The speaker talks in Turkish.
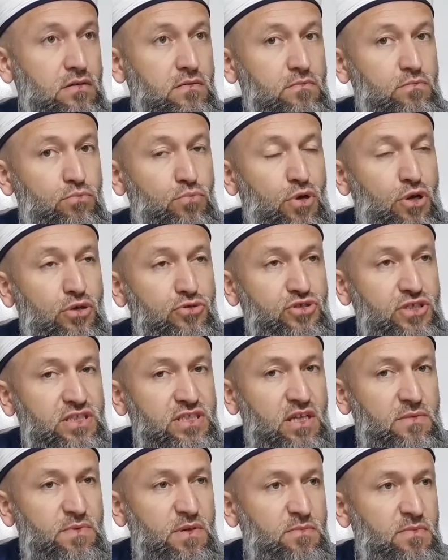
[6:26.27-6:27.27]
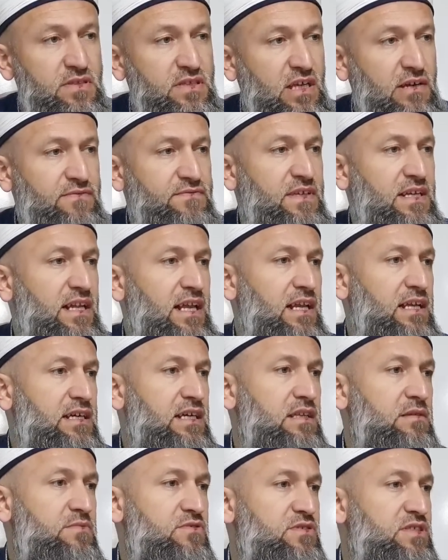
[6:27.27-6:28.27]
Bir önceki depremde Defne ile
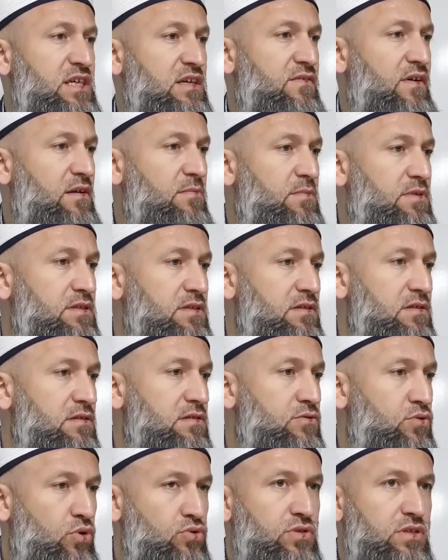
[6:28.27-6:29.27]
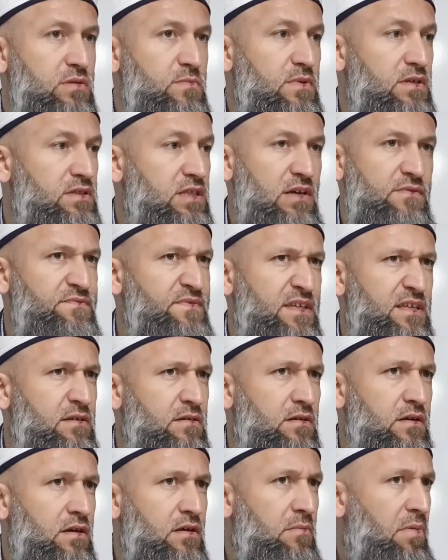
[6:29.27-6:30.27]
alakalı bir şey var mıydı? Yoktu değil mi? Defne
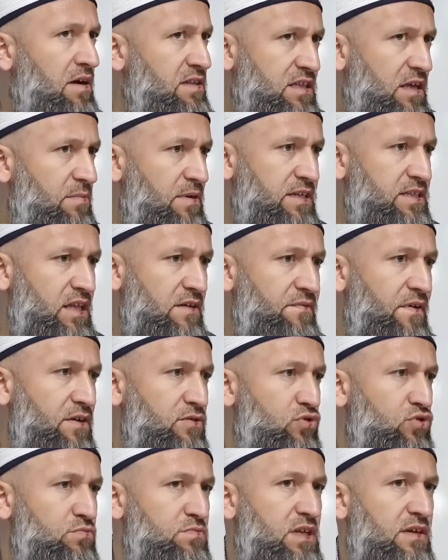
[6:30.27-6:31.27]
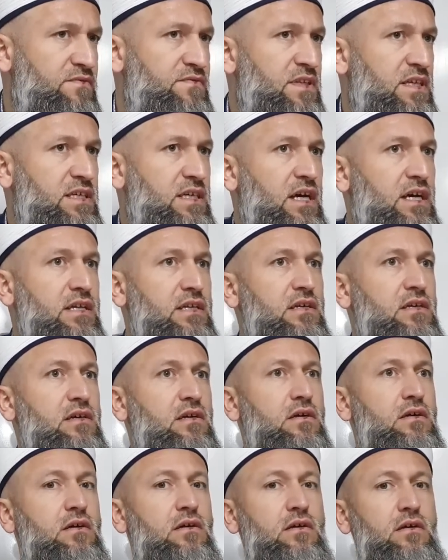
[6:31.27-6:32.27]
Hatta ben ilk defa duydum Defne'yi yani.
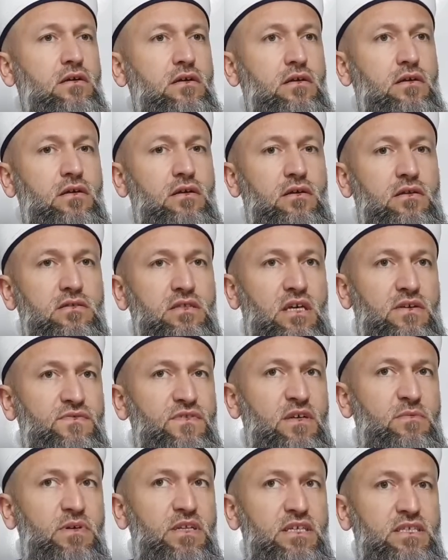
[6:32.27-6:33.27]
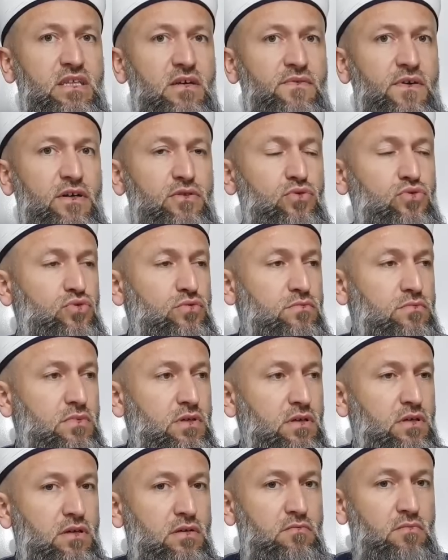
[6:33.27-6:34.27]
Defne'yi ben ilk defa duydum.
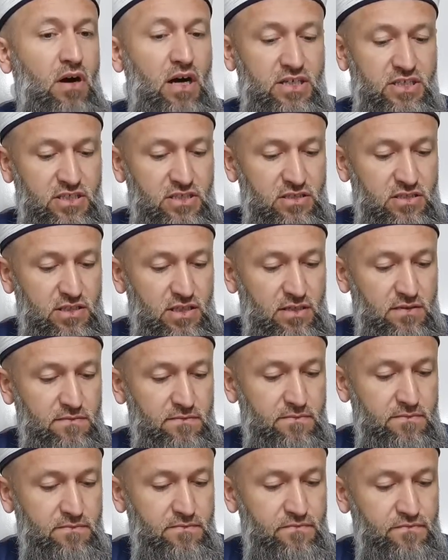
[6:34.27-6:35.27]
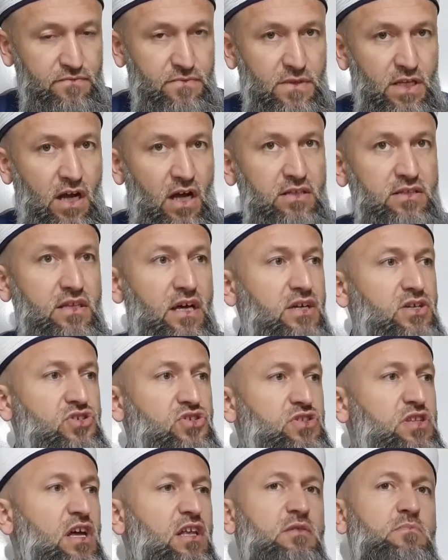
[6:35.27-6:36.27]
Bak şimdi. Hatta
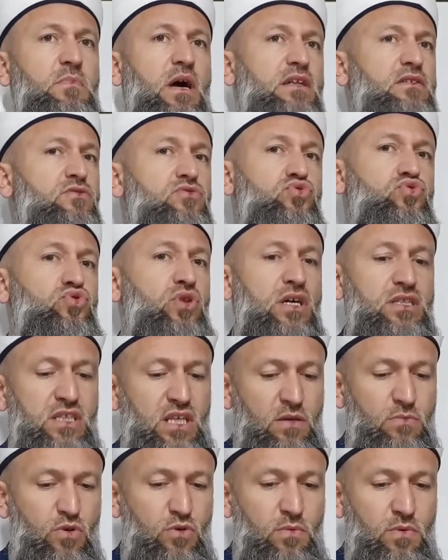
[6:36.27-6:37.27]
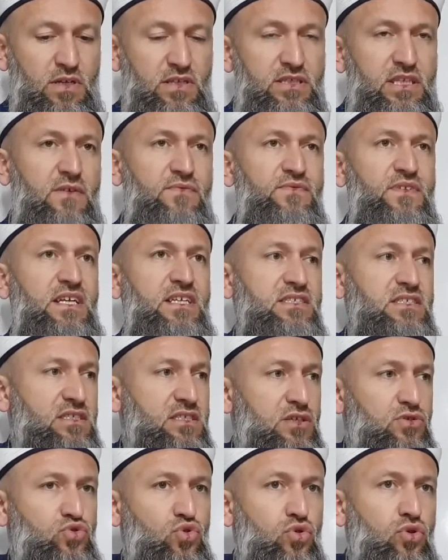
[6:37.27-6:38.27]
içten ben şunu hatırlamıyorum hani Defne
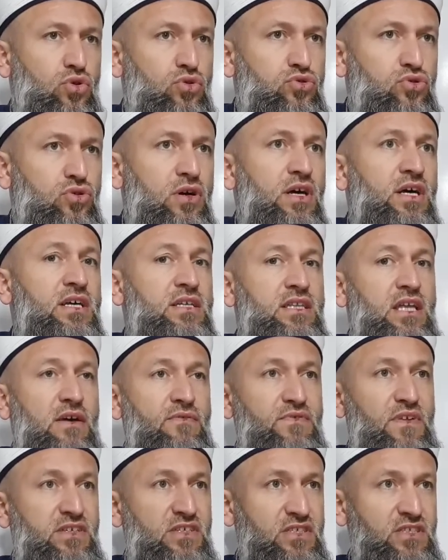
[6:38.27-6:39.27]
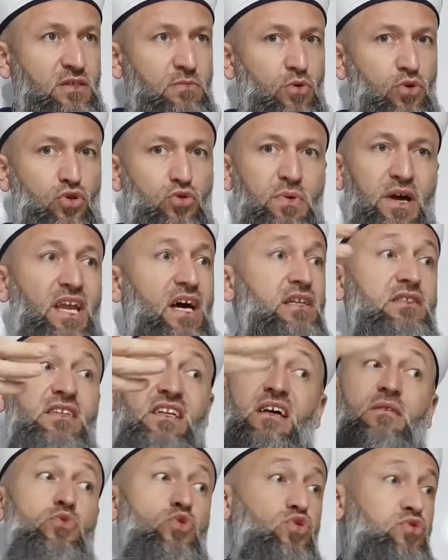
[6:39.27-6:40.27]
ilçesinde şöyle oldu, Defne ilçesinde böyle oldu ben
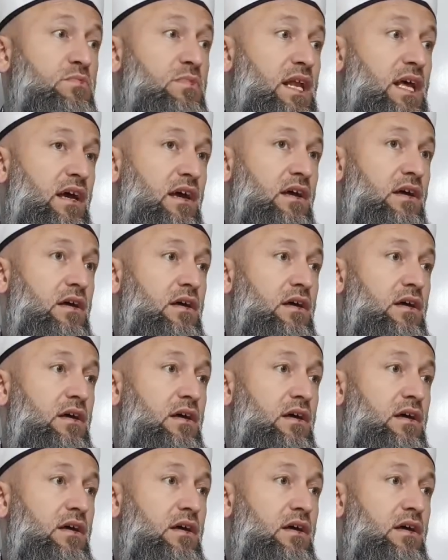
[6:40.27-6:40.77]
hatırlamıyorum bile.